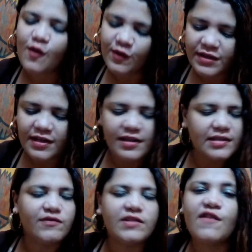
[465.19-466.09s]
com
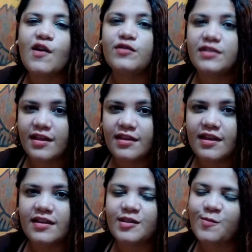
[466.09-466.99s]
certeza você vai gostar
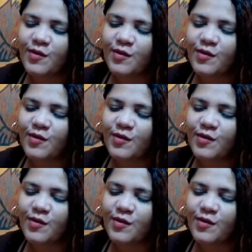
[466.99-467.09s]
desse,